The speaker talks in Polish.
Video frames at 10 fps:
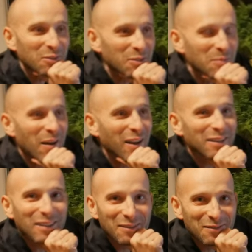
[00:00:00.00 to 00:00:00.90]
nie zdążymy,
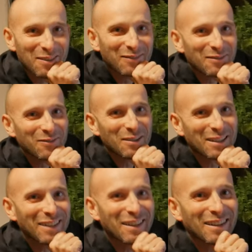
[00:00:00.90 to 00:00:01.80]
ale tak, tak. w dwóch
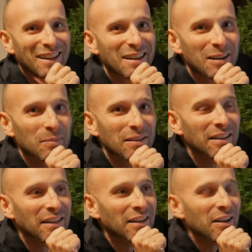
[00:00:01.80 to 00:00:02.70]
zdaniach, nie?
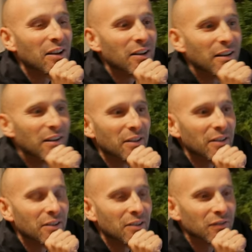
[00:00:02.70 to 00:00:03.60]
Jakby
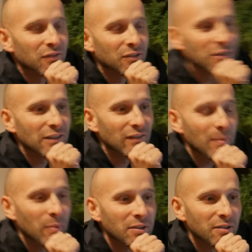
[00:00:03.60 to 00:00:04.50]
E, w
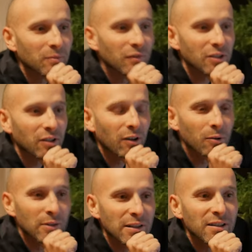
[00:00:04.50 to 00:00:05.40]
Japonii są dwie
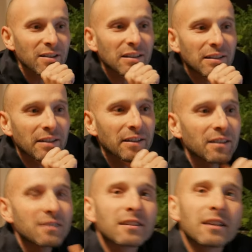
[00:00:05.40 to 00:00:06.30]
szkoły,
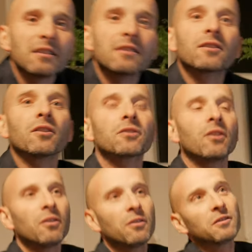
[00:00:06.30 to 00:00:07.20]
Rinzai i
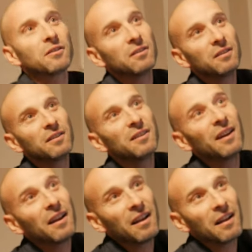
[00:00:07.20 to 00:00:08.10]
Soto i